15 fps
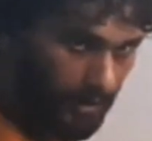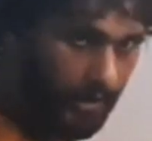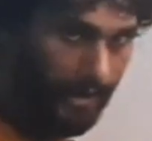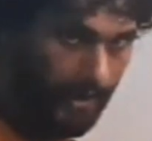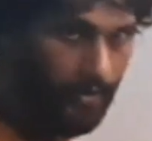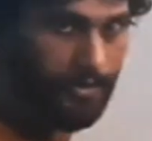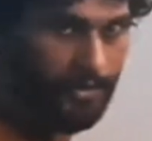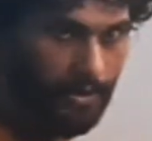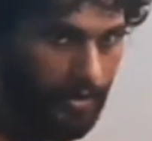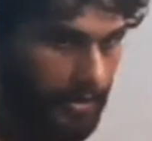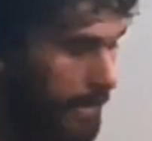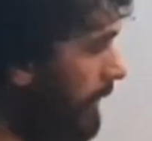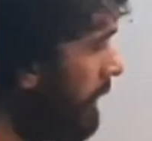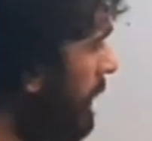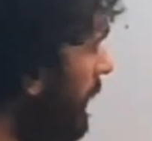যেই হচ্ছে
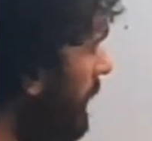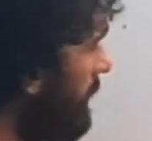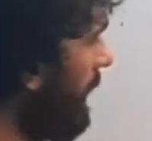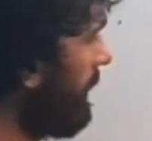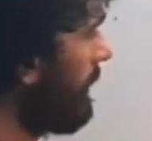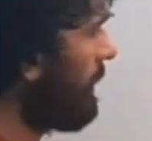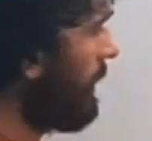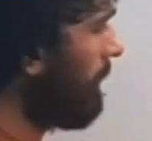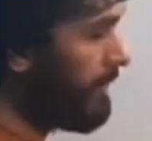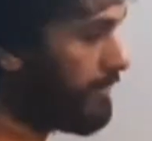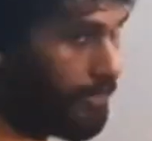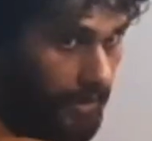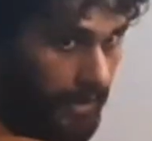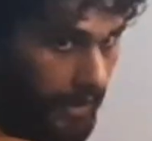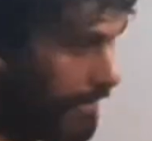কথা যে একটা
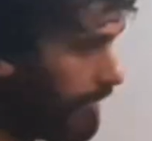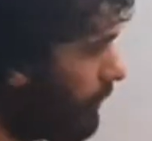সামান্তরিকের